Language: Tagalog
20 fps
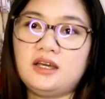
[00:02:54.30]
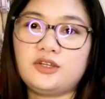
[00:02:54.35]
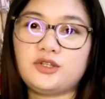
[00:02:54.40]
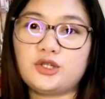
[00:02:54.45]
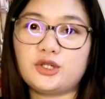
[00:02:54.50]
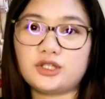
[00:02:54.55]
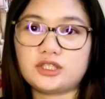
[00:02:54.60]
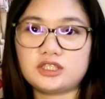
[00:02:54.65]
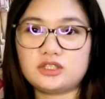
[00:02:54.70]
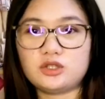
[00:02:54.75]

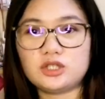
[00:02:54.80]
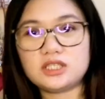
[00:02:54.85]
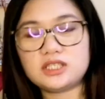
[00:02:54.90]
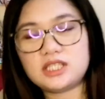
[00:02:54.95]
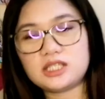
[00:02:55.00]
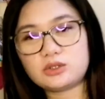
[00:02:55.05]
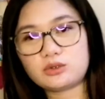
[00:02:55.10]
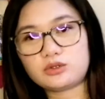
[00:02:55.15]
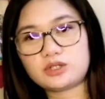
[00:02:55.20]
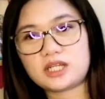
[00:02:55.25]
yun,
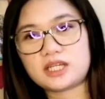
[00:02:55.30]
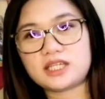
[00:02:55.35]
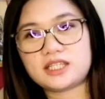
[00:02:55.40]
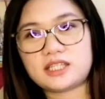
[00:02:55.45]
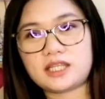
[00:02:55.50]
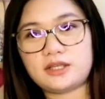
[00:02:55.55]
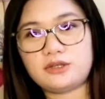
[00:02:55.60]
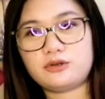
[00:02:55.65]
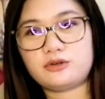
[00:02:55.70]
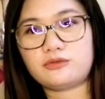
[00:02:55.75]
dito ko
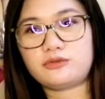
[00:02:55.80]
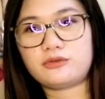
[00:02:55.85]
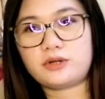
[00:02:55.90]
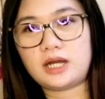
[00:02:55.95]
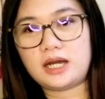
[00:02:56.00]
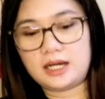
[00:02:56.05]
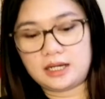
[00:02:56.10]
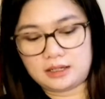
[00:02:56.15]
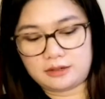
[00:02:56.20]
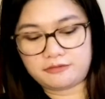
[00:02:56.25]
nakita yung
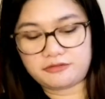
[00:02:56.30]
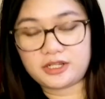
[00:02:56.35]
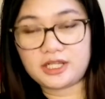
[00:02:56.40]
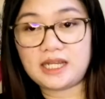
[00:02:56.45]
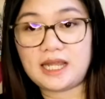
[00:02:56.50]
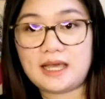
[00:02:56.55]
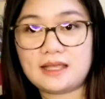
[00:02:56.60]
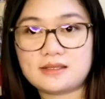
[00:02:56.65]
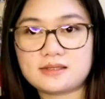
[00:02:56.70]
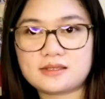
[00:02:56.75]
uh,
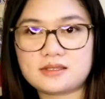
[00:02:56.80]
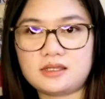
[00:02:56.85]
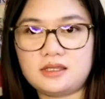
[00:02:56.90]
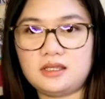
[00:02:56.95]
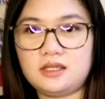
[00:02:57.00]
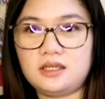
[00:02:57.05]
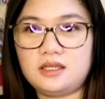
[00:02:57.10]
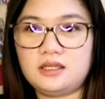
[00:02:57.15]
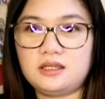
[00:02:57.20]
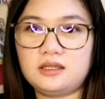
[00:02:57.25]

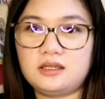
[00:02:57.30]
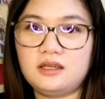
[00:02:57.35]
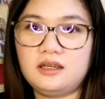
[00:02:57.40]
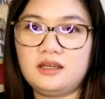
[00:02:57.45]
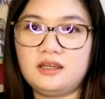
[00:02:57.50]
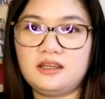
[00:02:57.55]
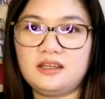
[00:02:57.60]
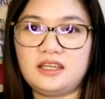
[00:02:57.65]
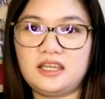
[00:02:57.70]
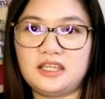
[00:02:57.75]
freelancing
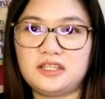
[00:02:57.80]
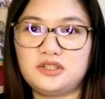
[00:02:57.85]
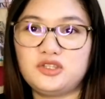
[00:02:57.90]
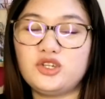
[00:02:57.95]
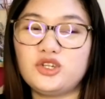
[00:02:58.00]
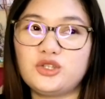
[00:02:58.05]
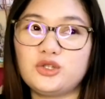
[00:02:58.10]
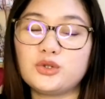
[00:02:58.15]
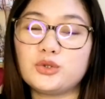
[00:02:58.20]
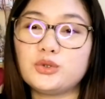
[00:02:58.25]
and
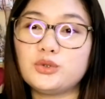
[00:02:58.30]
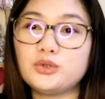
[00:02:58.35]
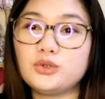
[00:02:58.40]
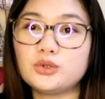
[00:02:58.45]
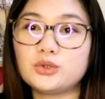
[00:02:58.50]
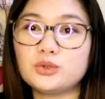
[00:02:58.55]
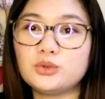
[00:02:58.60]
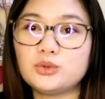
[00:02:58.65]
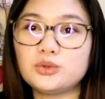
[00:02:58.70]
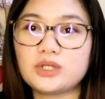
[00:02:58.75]
yun, yung
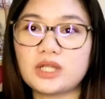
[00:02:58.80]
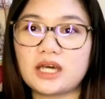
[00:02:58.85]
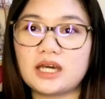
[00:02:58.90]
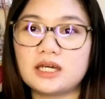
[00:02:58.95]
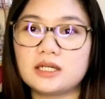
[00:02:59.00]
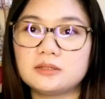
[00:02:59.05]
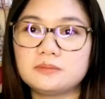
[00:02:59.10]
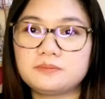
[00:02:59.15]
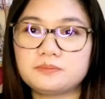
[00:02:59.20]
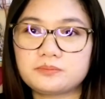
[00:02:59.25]

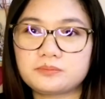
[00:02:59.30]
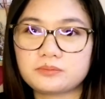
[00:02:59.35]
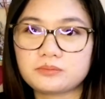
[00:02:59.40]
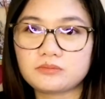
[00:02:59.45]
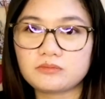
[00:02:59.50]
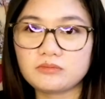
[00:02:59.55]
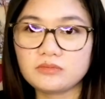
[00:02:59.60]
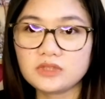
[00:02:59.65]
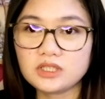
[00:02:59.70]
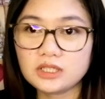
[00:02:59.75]
unong-una,
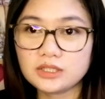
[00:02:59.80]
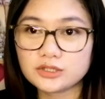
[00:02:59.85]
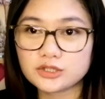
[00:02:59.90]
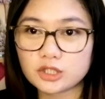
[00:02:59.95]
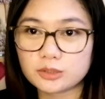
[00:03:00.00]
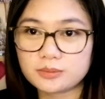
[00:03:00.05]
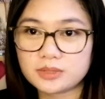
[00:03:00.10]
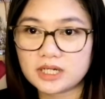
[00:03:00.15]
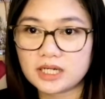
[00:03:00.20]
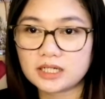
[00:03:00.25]

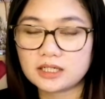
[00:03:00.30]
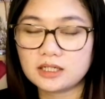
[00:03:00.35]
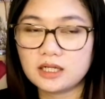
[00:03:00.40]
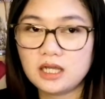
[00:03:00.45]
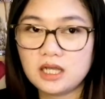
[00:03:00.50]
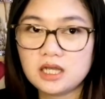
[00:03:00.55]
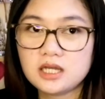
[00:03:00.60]
sobrang